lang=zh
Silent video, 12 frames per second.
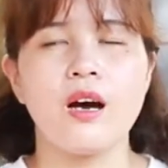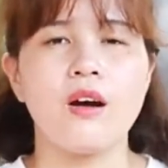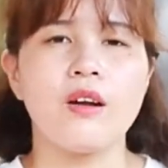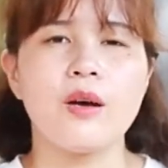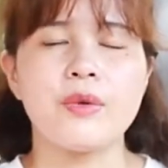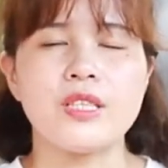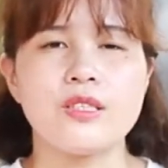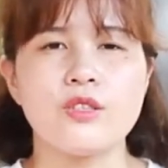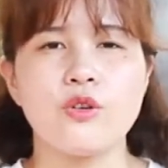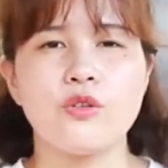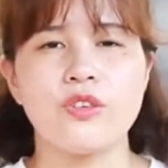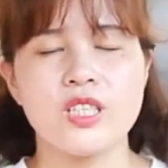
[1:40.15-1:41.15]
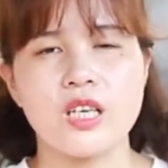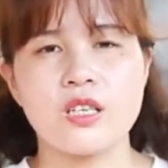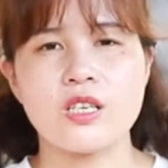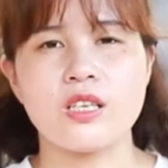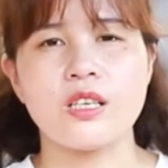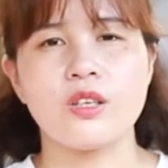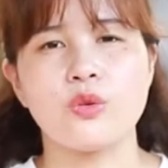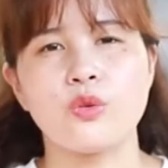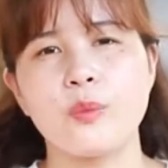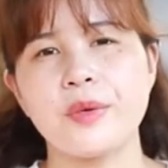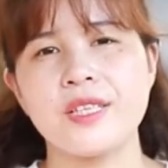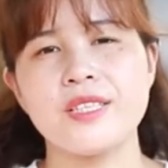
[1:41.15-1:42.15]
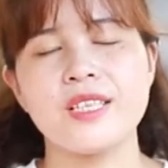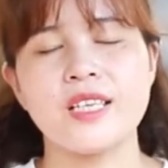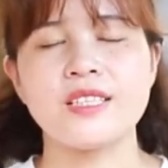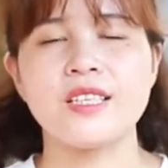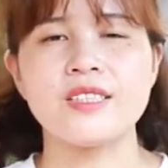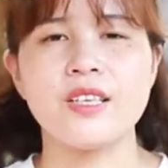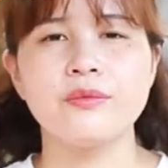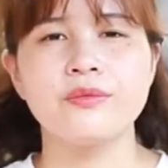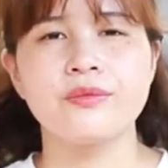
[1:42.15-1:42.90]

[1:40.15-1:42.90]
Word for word: 好了，本期就分享到这里，我们下期见。